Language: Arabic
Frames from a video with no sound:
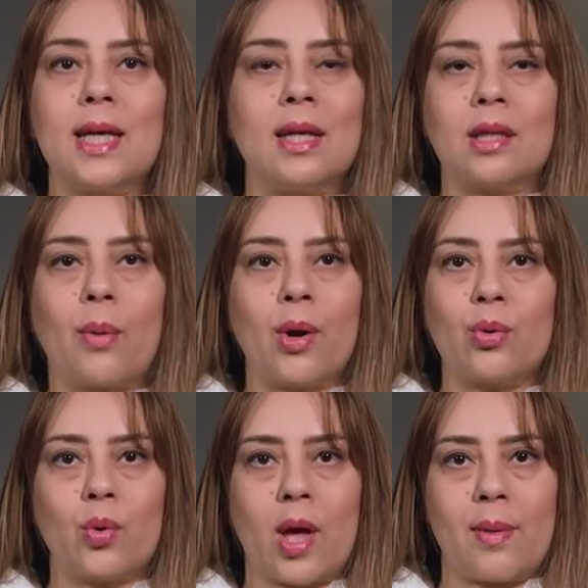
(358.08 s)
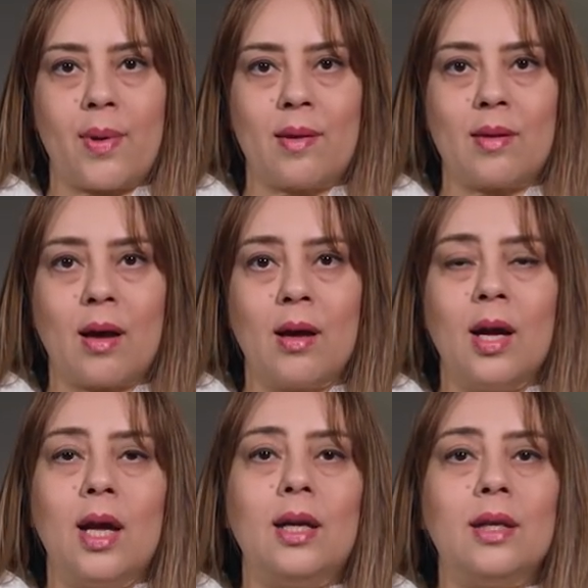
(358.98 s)
ازاي التبرك عبادة
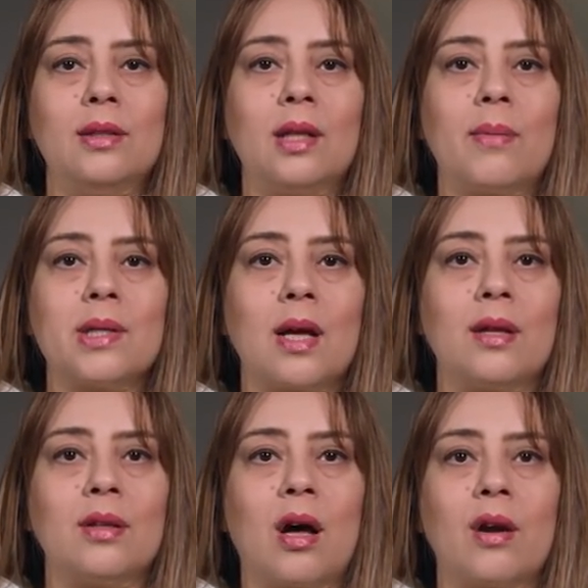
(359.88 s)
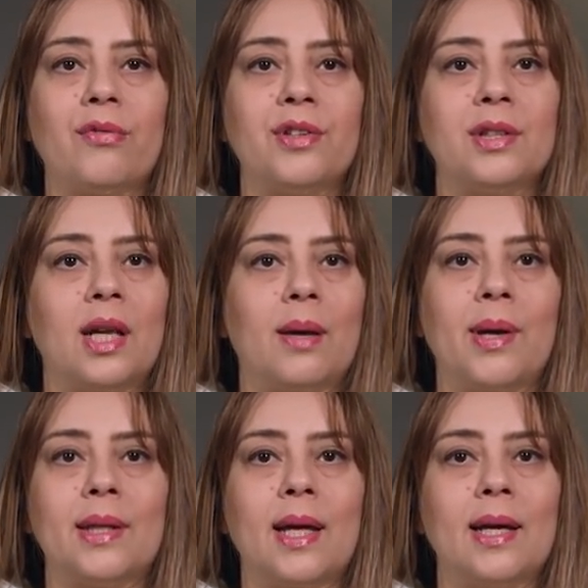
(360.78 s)
لاننا مثلا نعرف ان
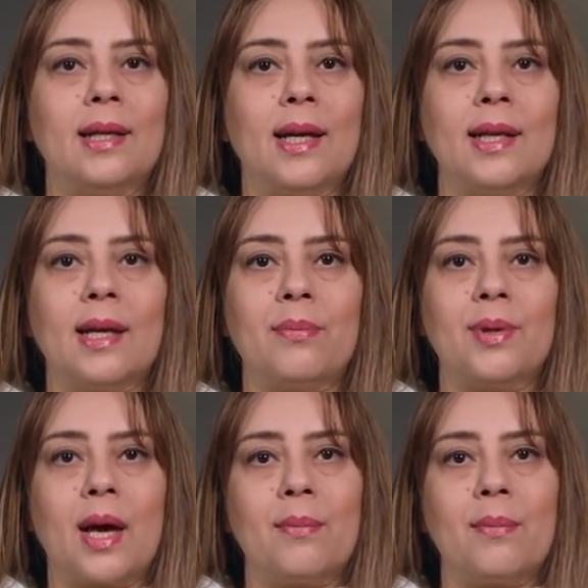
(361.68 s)
العبادة اللي هي